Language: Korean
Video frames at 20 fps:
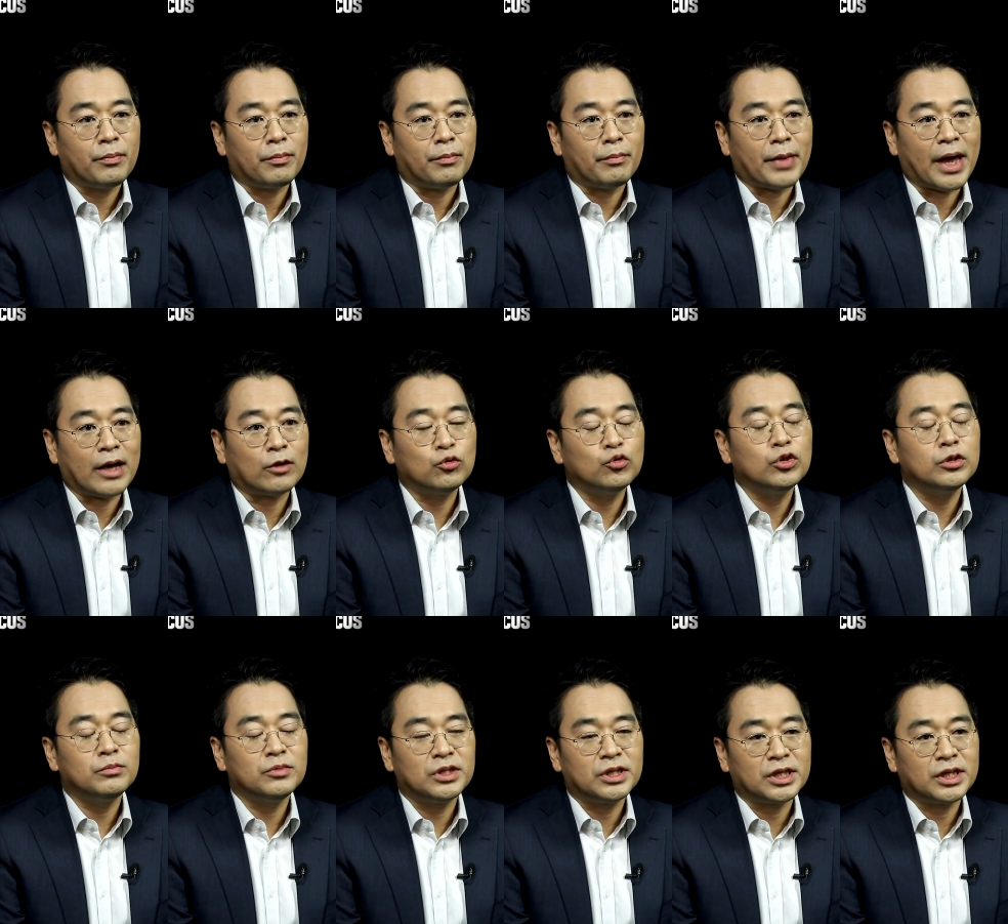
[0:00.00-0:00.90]
매운
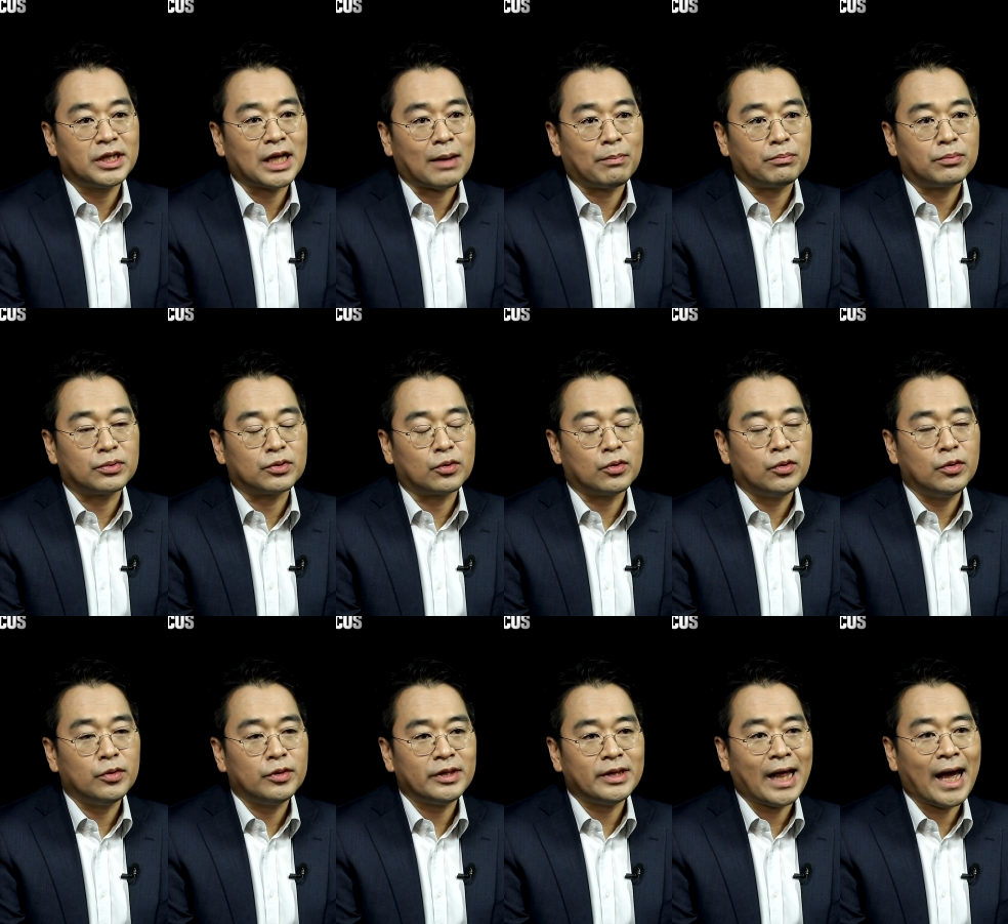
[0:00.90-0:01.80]
음식이
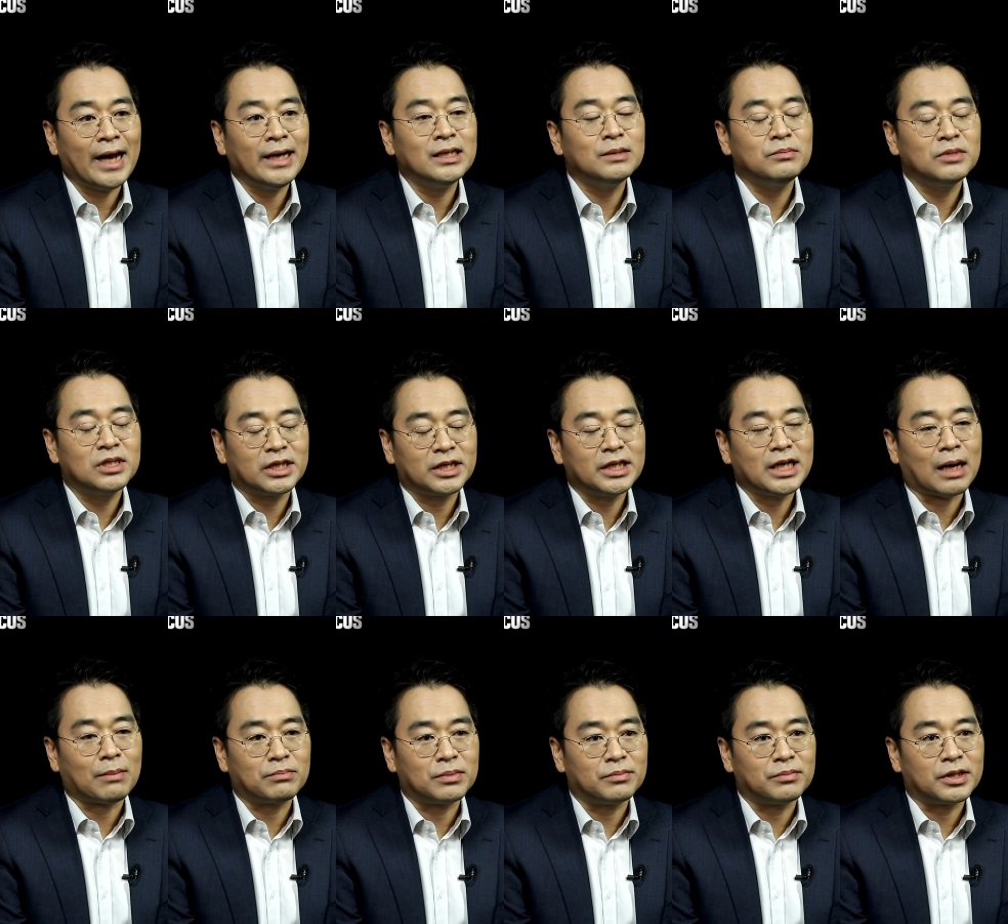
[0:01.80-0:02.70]
나쁘고 탄 음식이
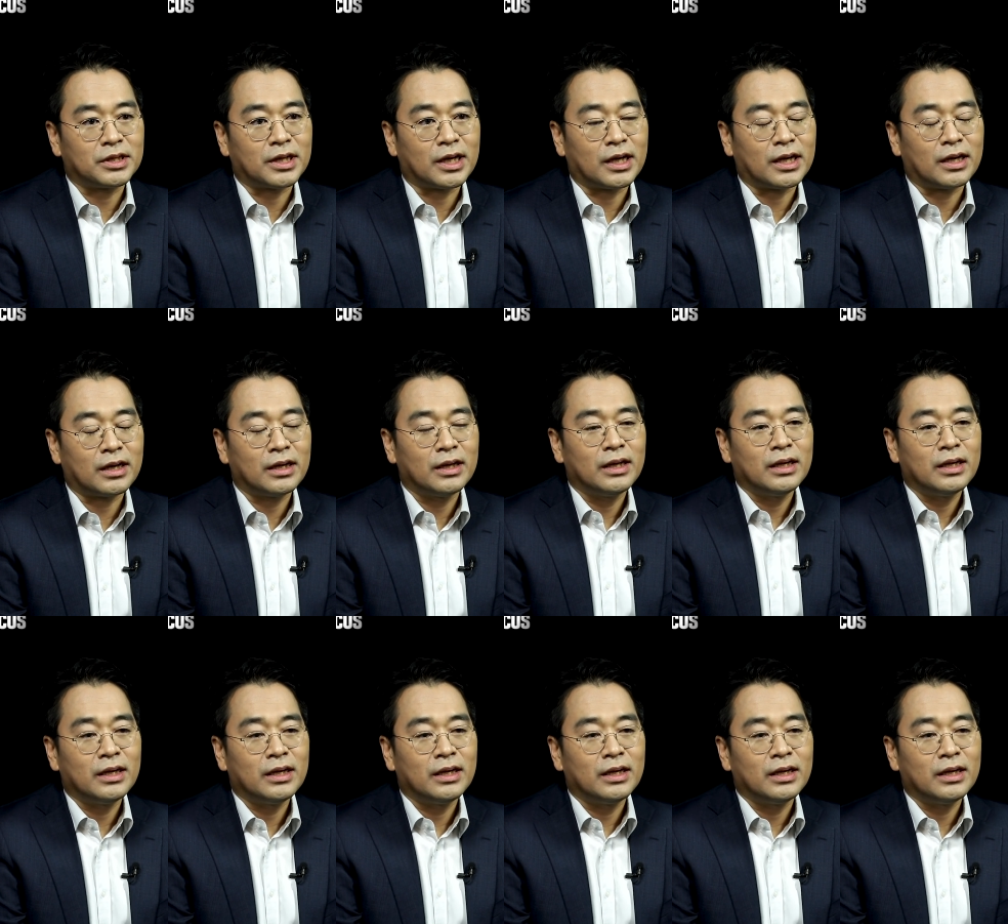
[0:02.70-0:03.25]
나쁩니다.